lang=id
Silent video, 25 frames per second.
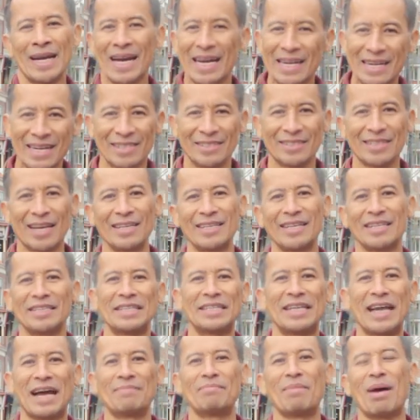Ada saatnya
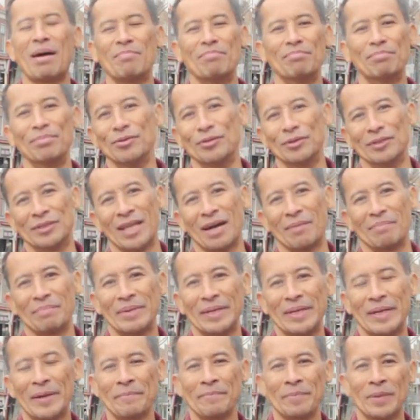tidak mampu,
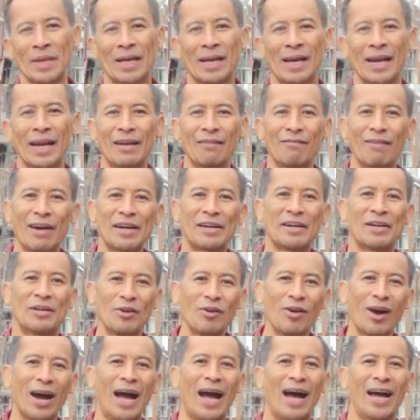tapi lewat
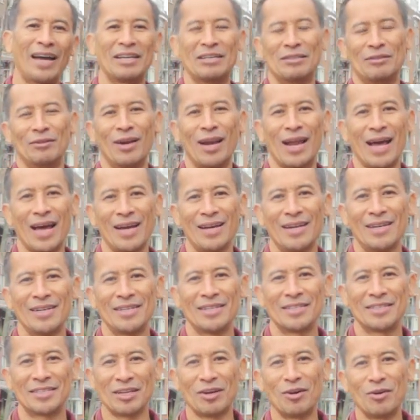doa itulah
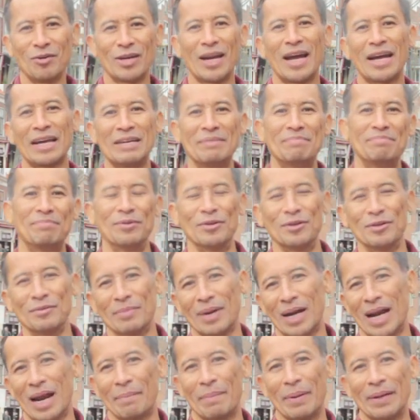seorang ibu
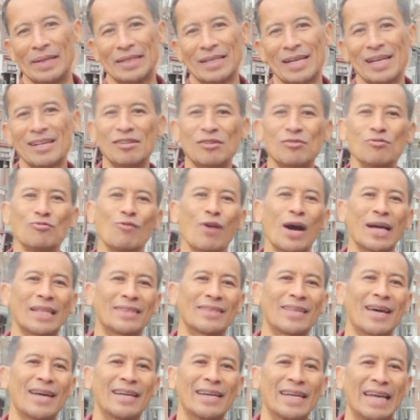mendapat
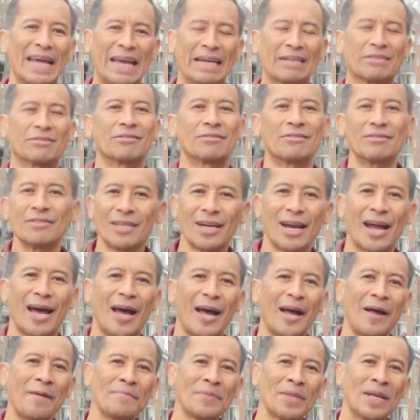kekuatan
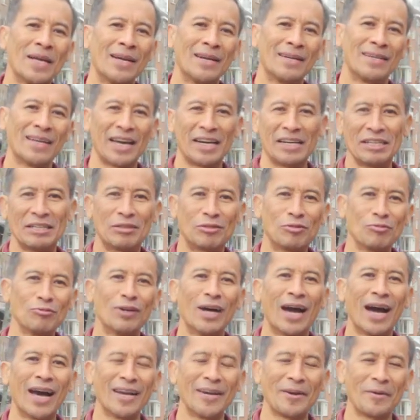ekstra dari
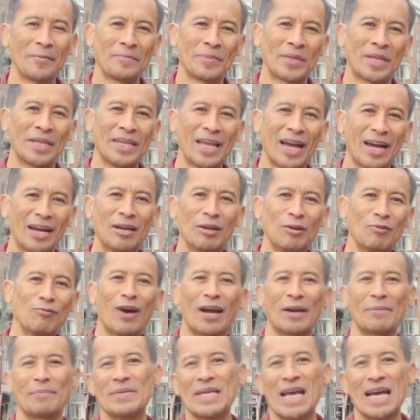Tuhan yang
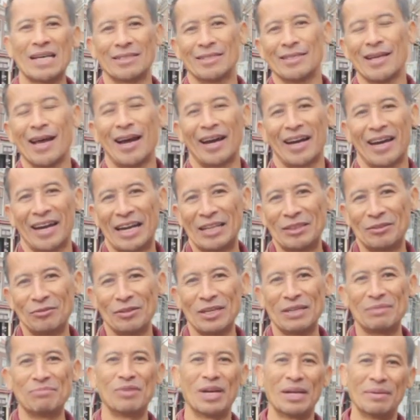luar biasa. Karena itu
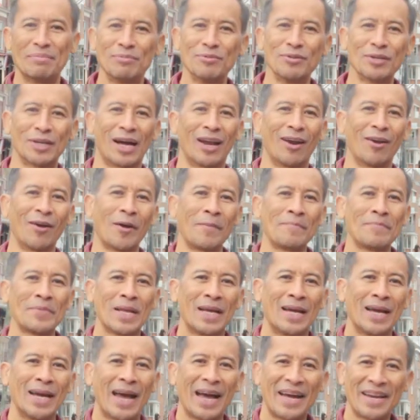ibu-ibu kalau
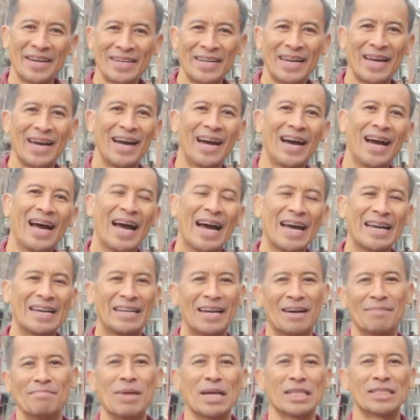Anda
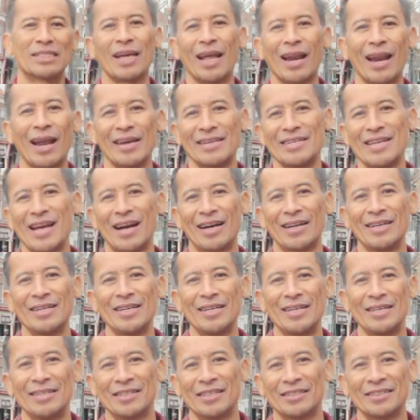ada masalah yang
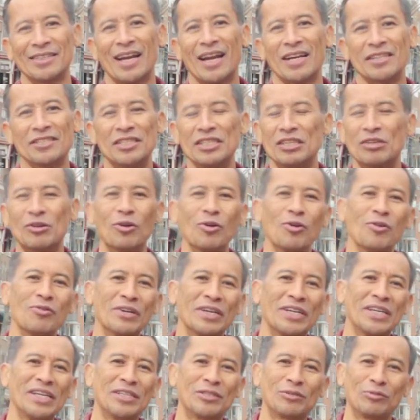secara
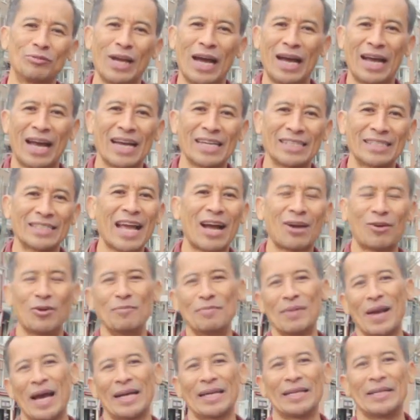psikologi sudah nggak
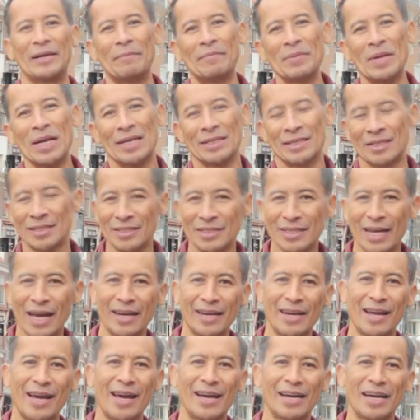sanggup lagi.
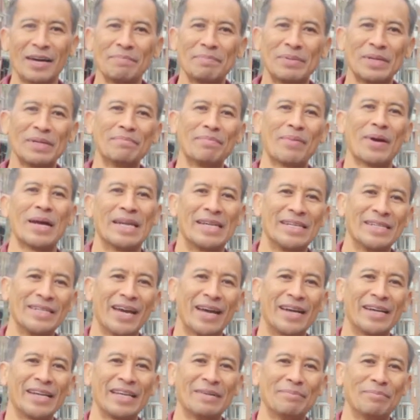Secara
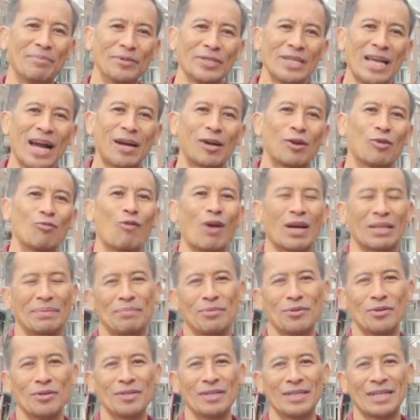kepribadian ibu yang kuat
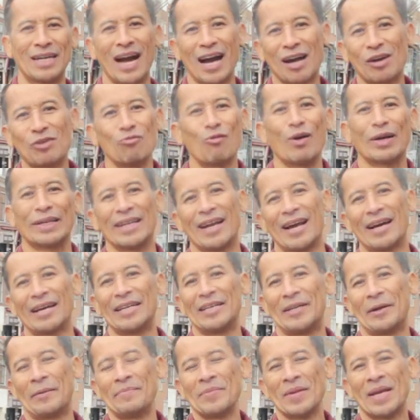pun nggak kuat
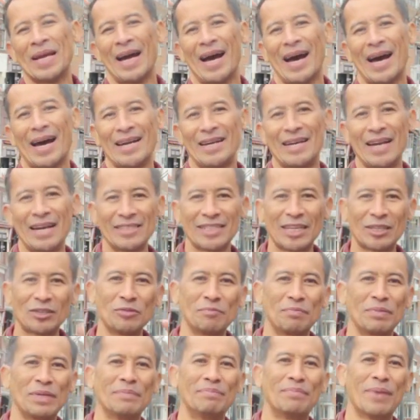lagi. Ada
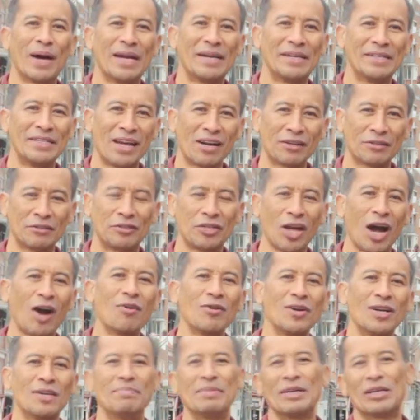satu pribadi yang
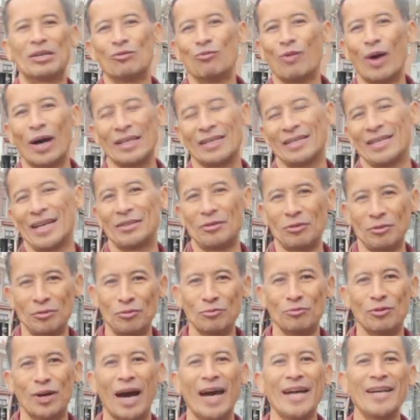jauh lebih kuat yaitu
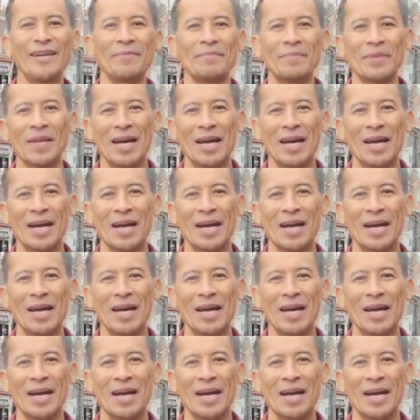Tuhan.